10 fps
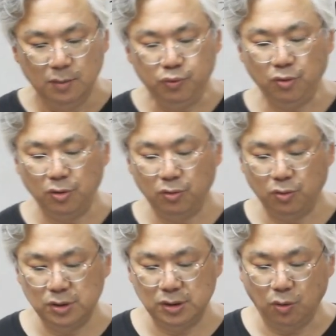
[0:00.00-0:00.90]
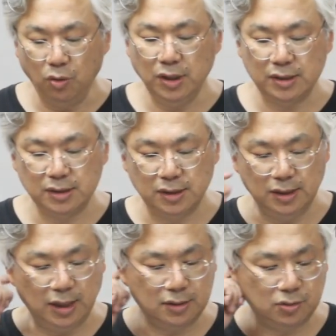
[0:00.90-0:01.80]
프로는 오로지
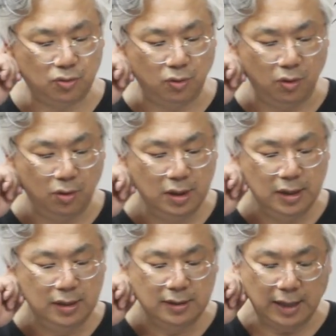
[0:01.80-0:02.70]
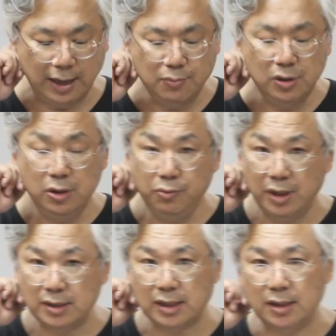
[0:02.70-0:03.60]
홍익적인 텍스트로 남을
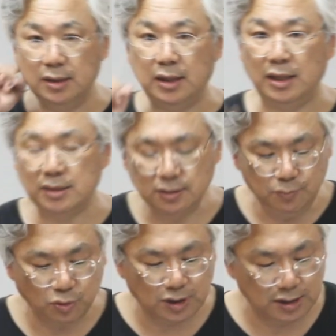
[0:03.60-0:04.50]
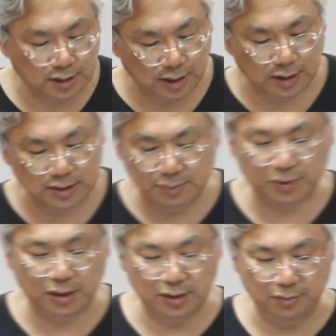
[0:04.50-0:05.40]
위해 사는 대승보살들의
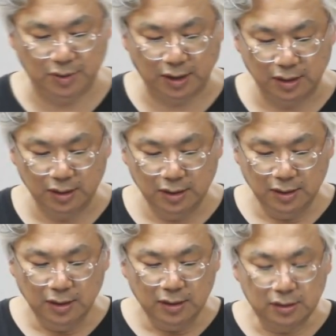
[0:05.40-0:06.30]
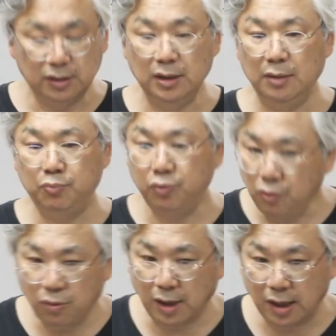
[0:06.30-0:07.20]
집단들입니다. 그러니
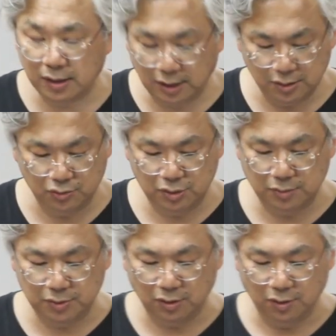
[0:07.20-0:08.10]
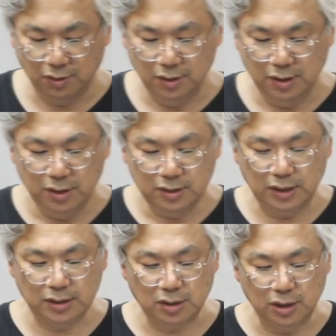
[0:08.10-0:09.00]
프로가 되어 주십시오.
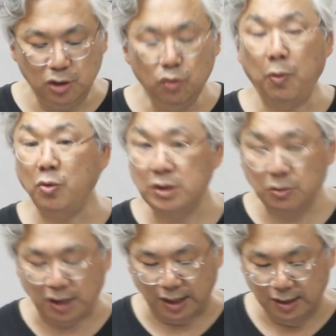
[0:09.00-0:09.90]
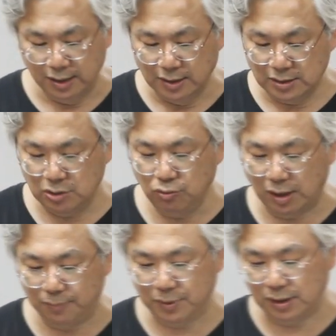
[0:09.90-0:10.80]
그래서 인류 복지와
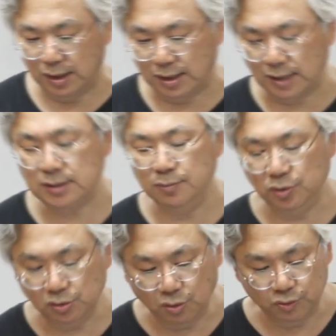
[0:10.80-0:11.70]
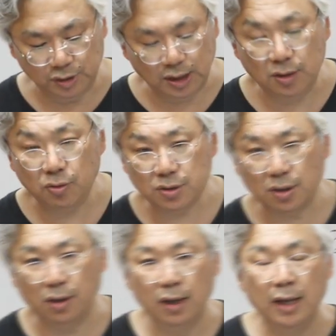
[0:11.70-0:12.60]
지구 화평의 가슴 뜨거운
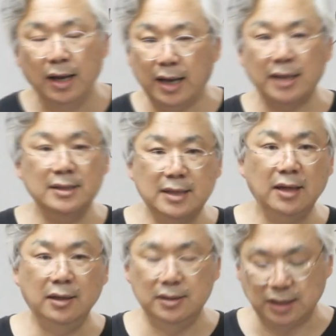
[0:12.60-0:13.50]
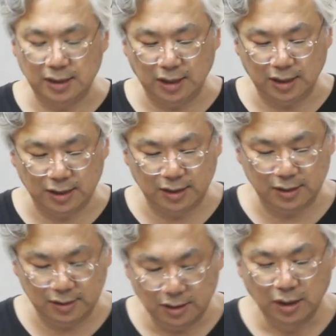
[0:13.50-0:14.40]
대의로서 한 생을 살다
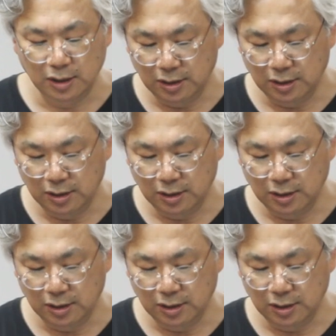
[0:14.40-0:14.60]
가기를